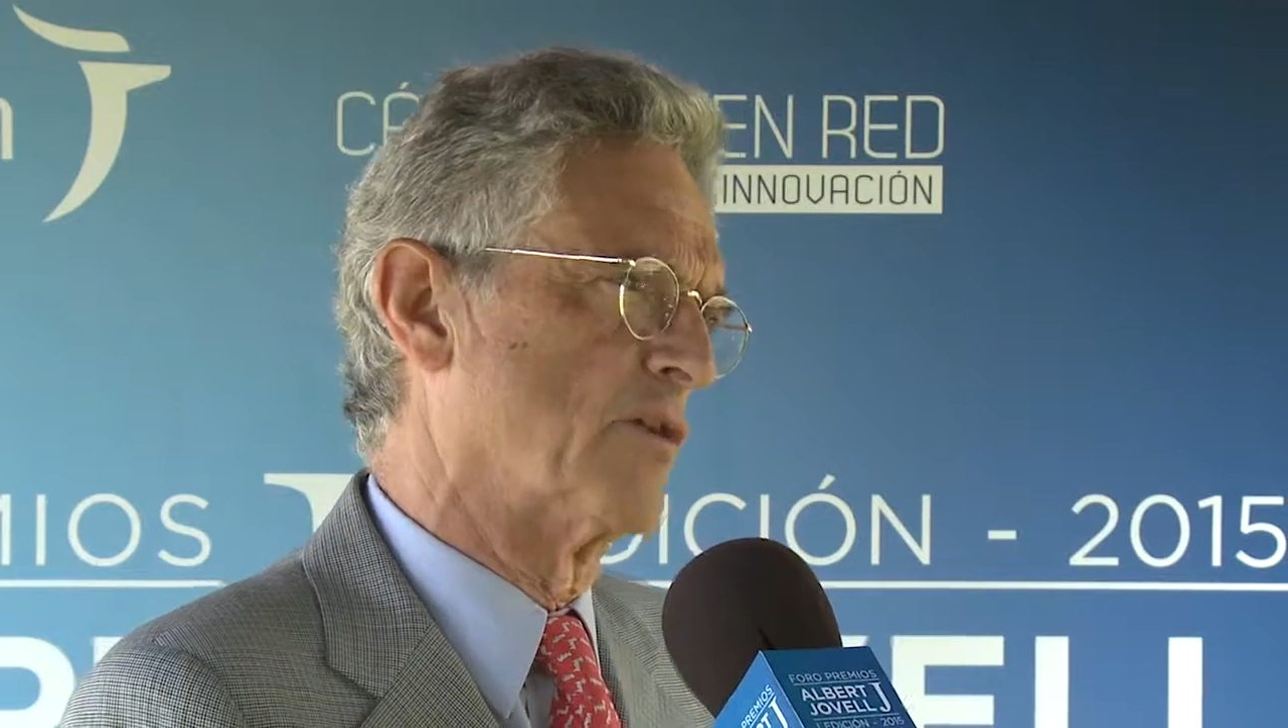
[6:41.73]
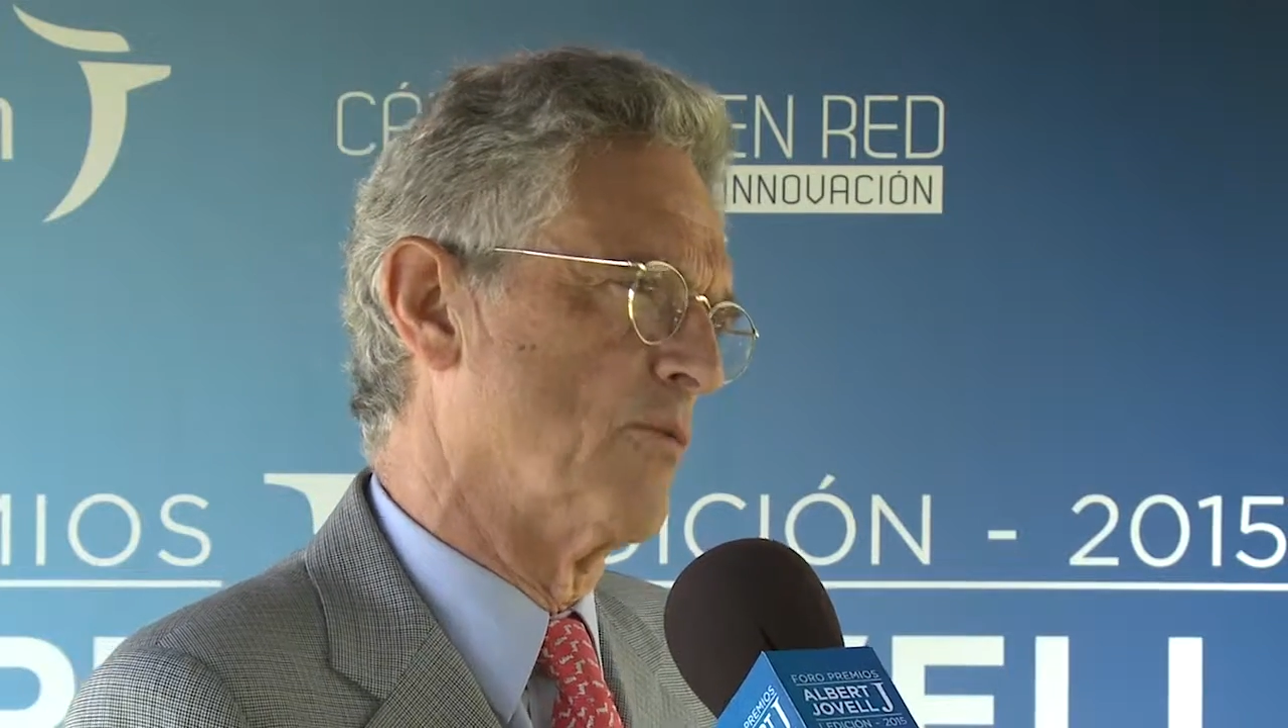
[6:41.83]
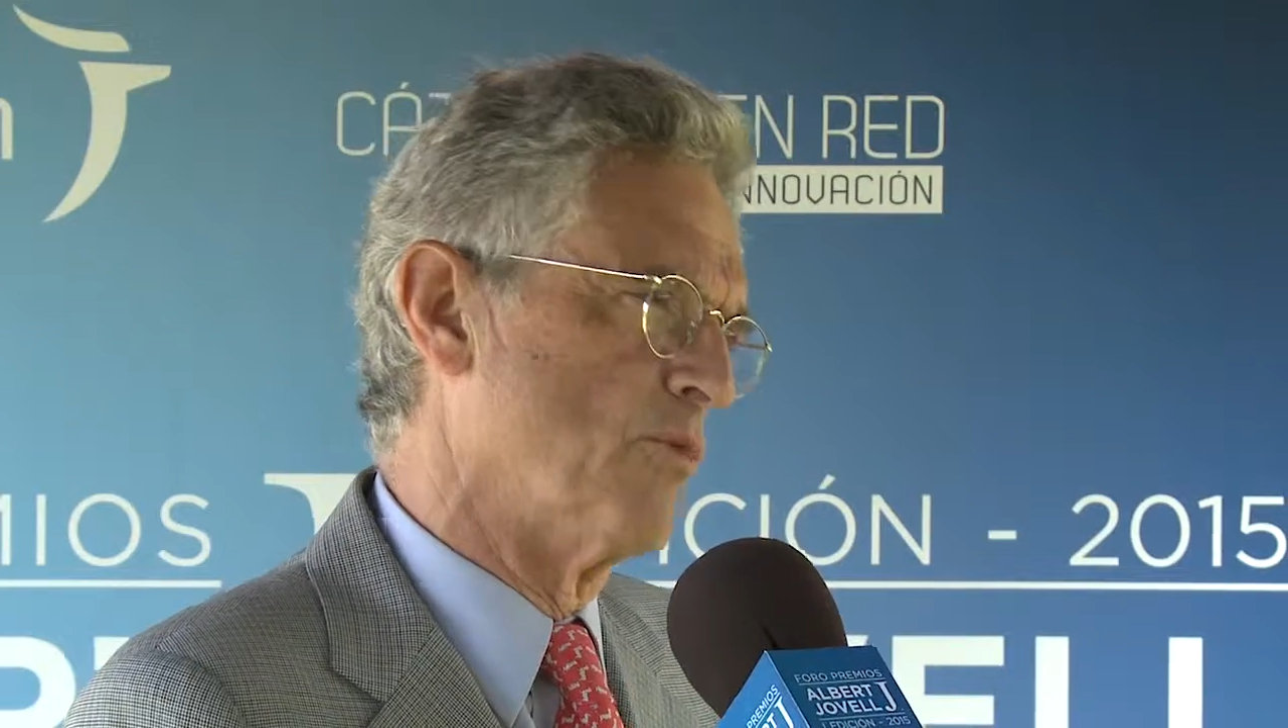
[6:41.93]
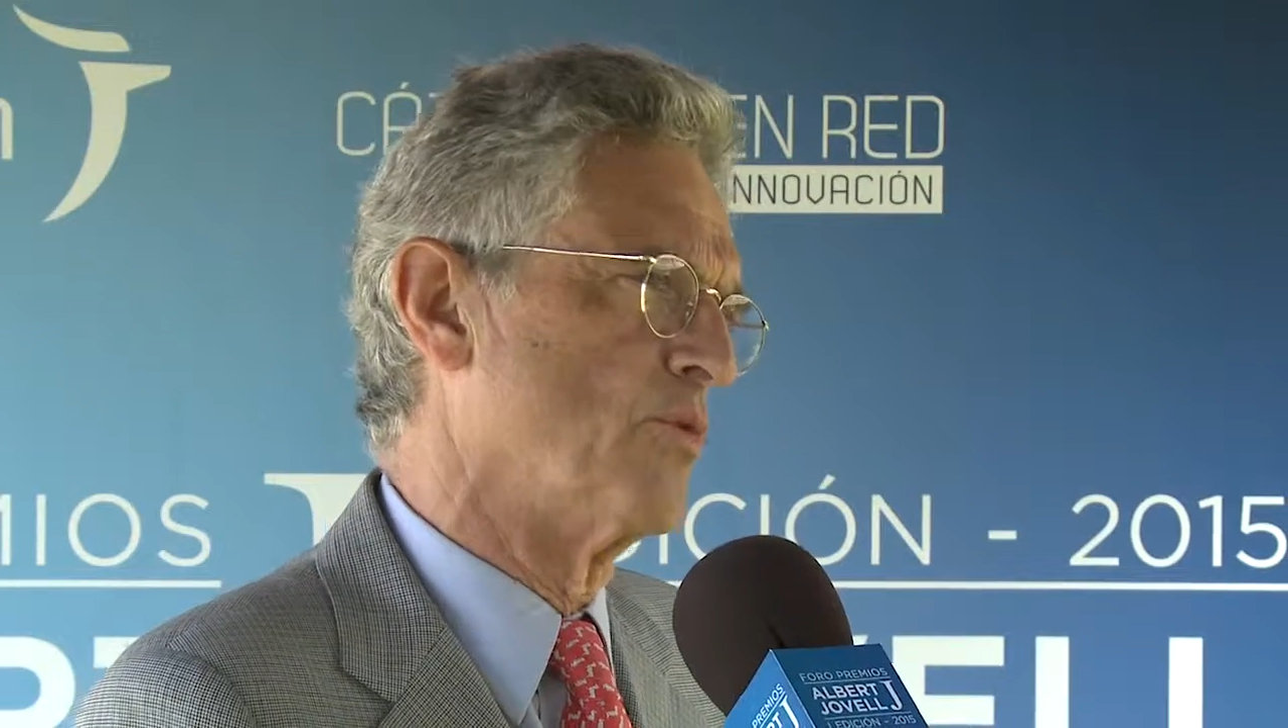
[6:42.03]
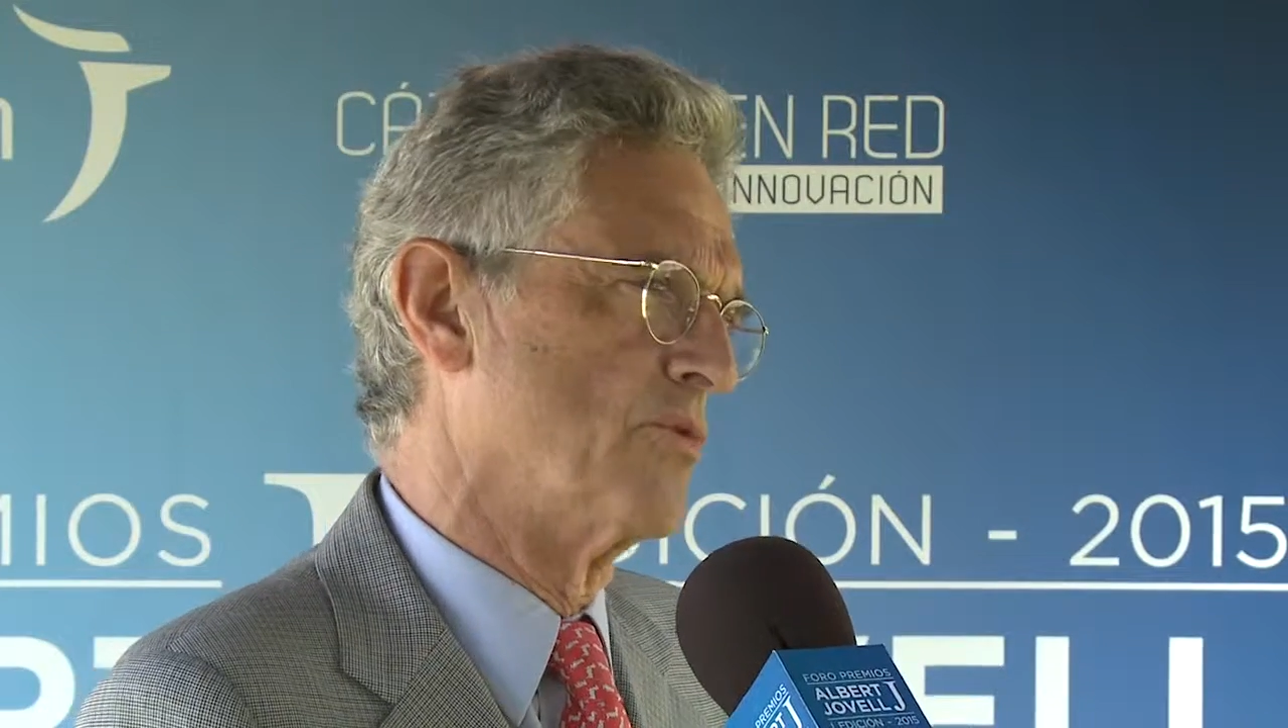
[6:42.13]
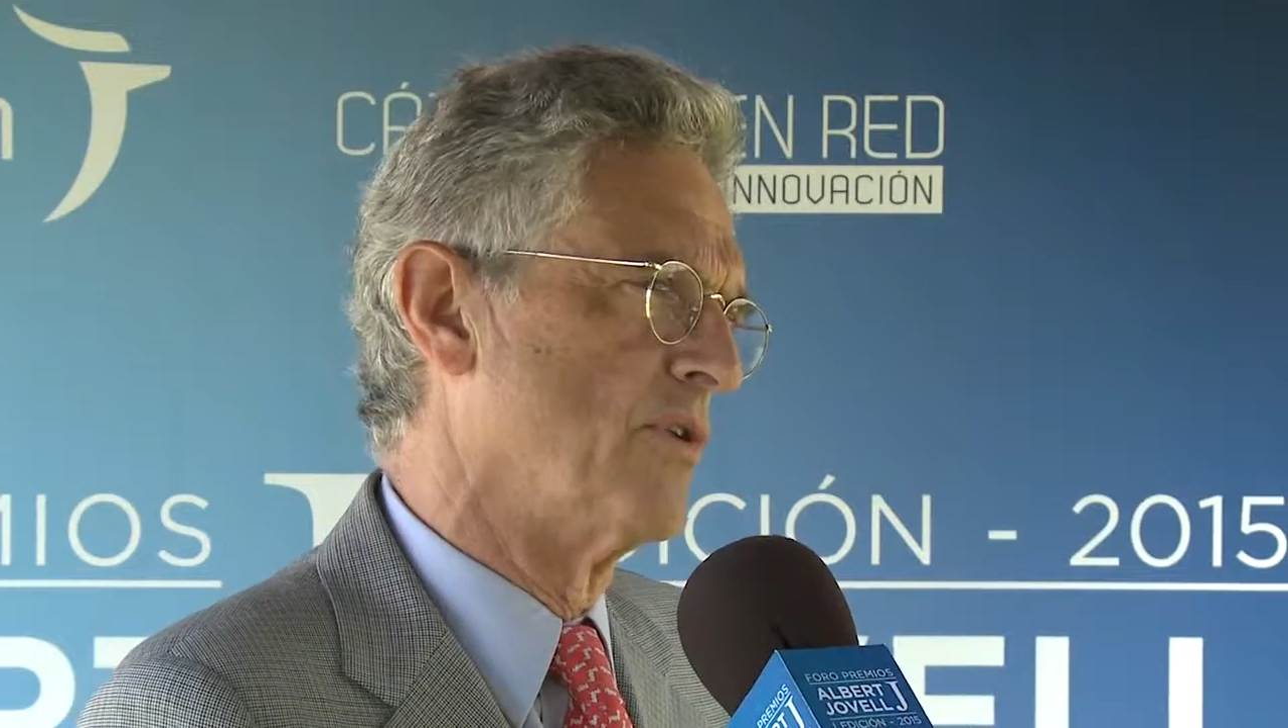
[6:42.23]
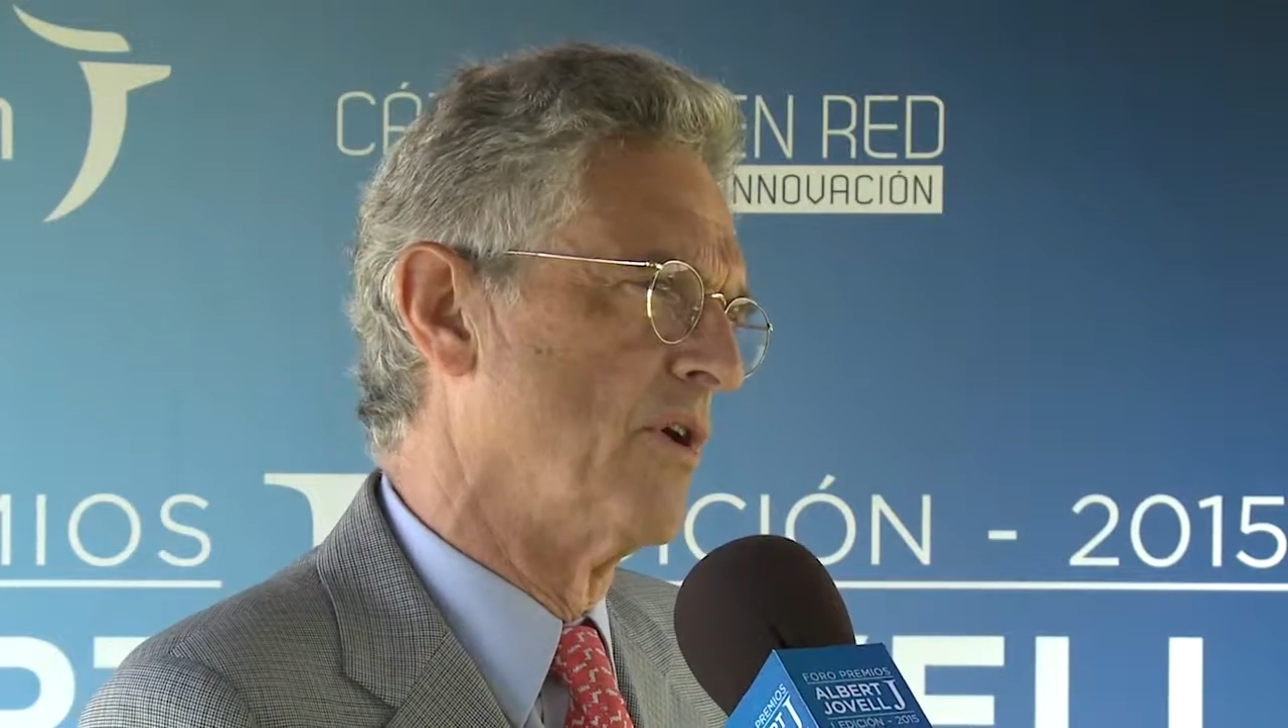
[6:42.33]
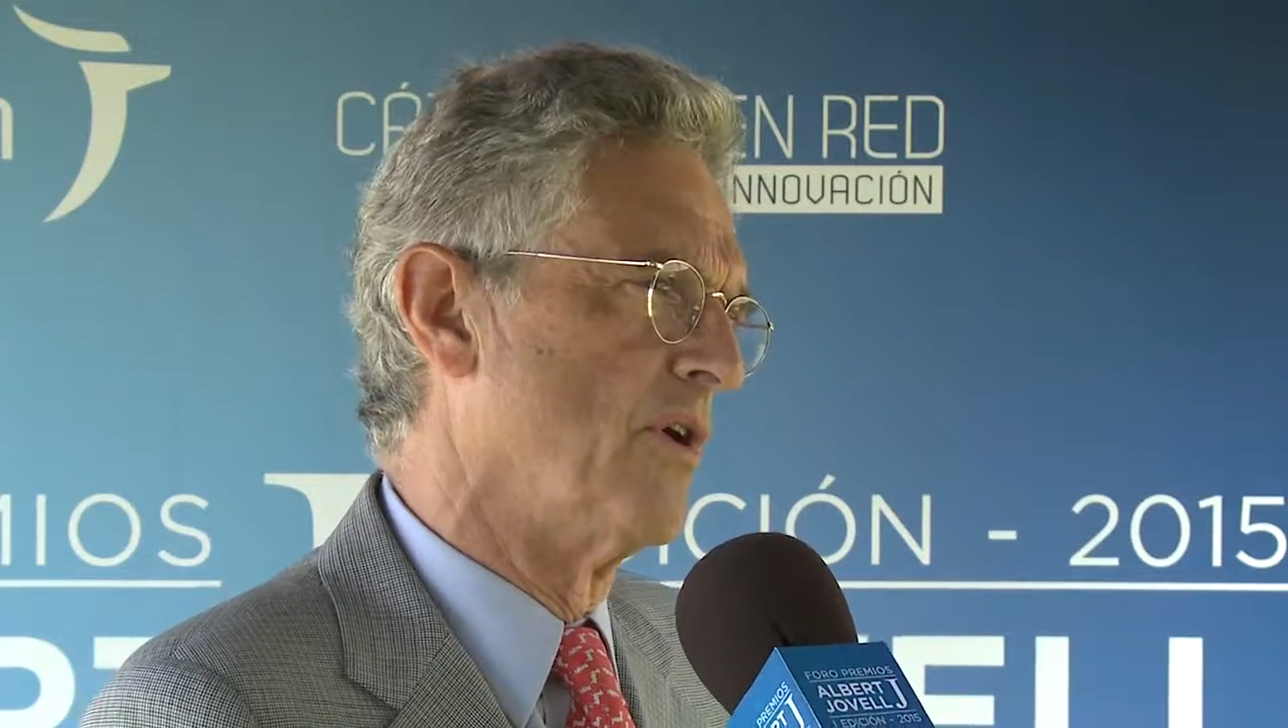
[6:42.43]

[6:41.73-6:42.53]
común.